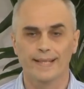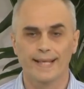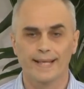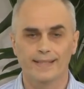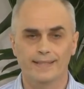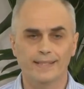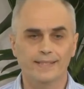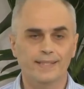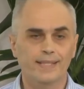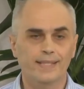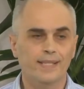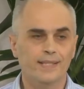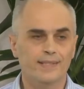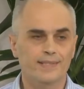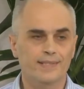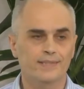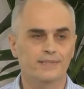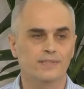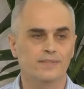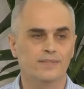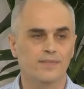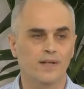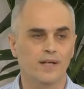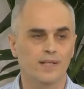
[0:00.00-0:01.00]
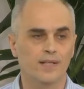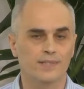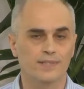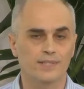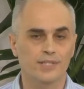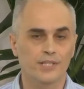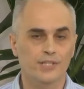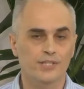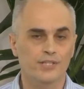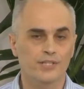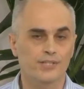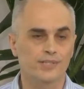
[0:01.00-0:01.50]
какие слова
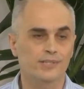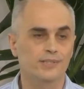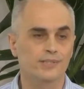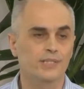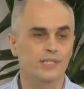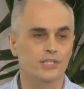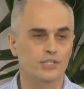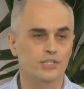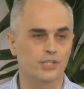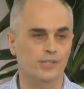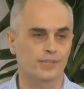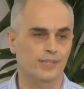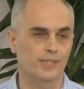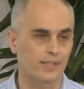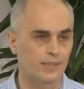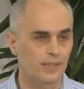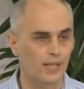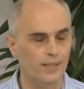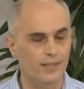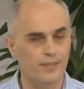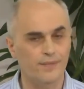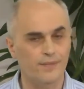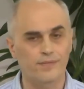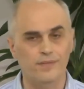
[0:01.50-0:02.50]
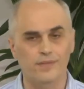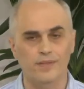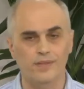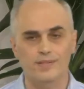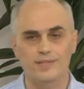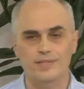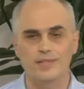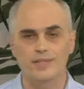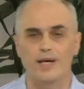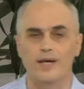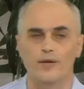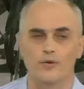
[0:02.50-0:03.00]
дети слышат, когда они
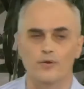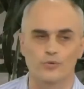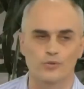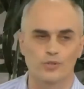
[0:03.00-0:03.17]
вырастают.